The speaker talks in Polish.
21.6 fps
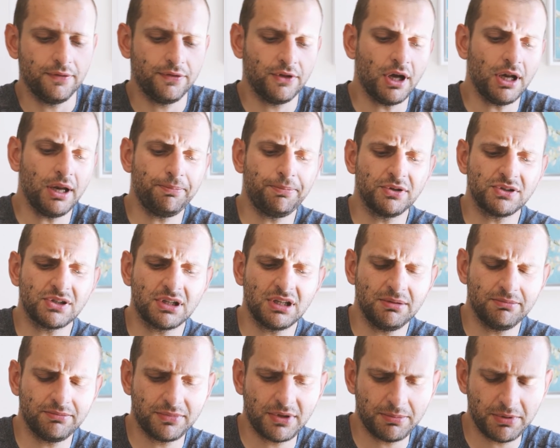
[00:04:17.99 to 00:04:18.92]
No ale poza
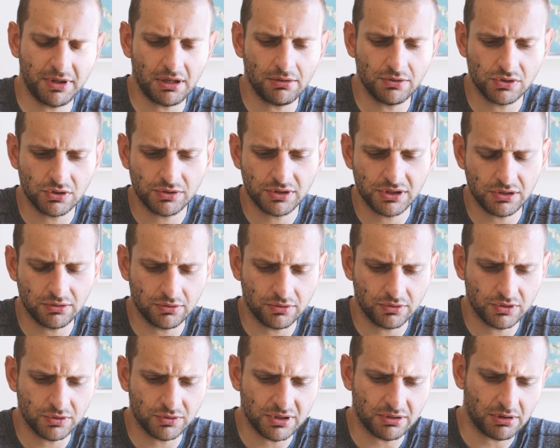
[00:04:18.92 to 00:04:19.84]
tym te pedały
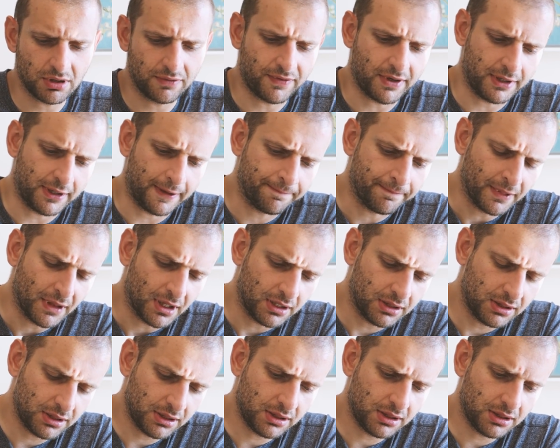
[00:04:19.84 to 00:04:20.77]
są, są całkiem fajne.
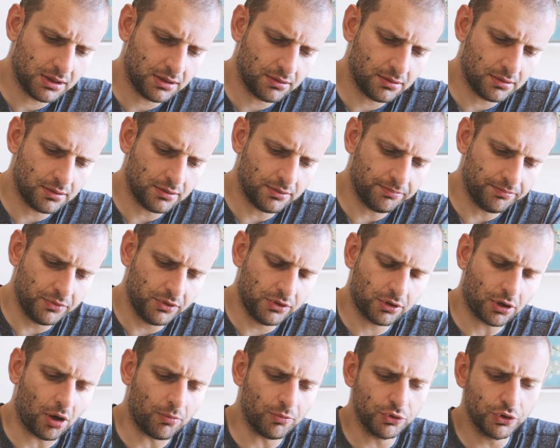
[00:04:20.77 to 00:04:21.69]
Mm,
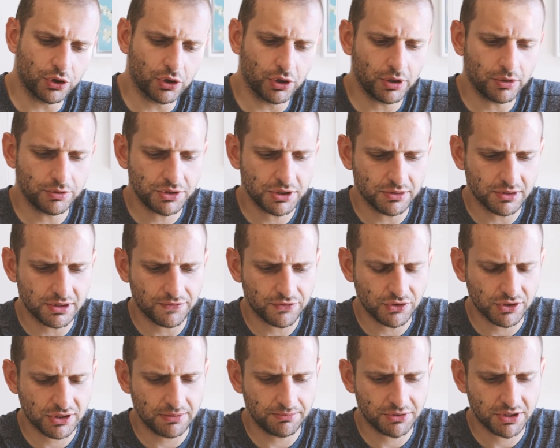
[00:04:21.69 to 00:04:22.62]
komunikują się ze
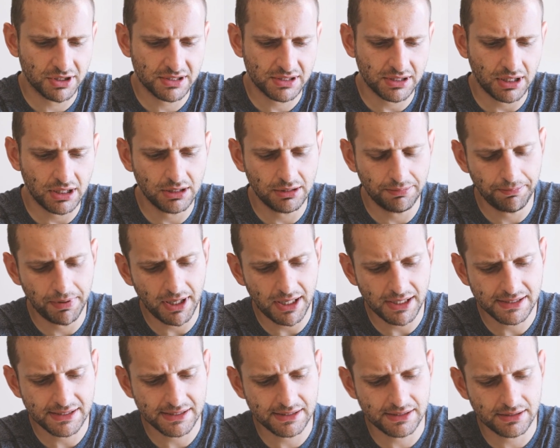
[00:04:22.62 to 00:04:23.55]
wszystkim przez ANT
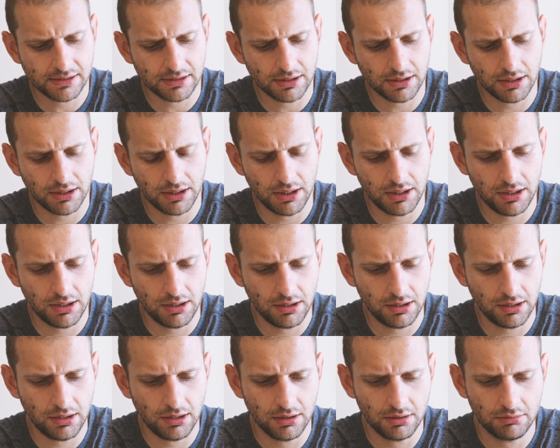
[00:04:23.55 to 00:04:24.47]
Plus
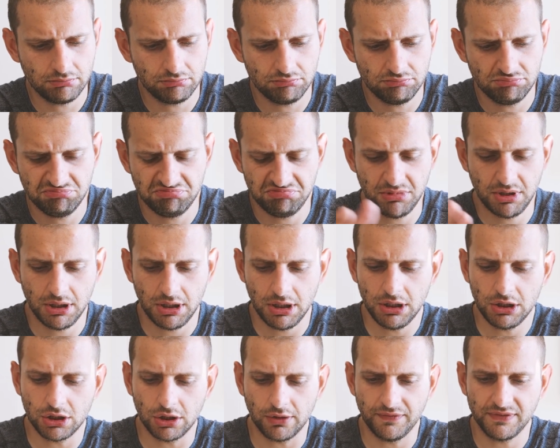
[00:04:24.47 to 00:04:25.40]
i,
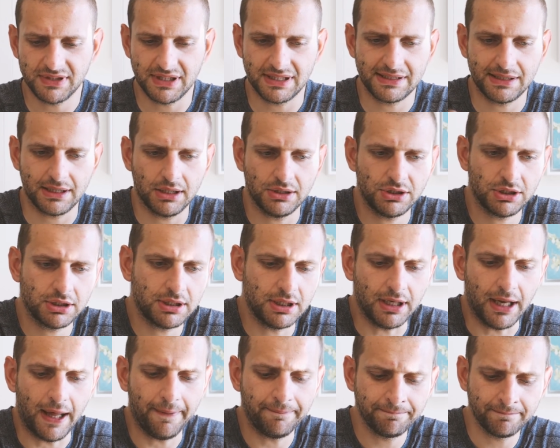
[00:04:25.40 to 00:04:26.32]
i to w zasadzie
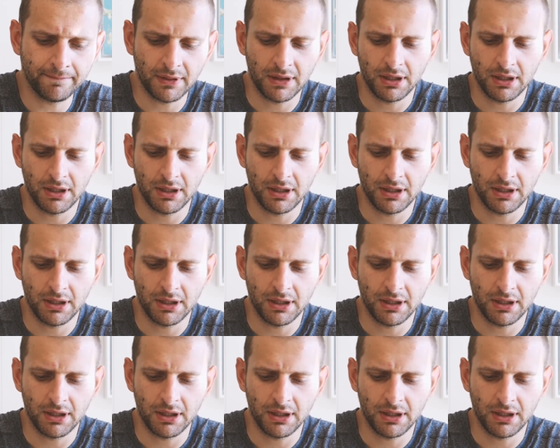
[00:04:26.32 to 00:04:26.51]
tyle.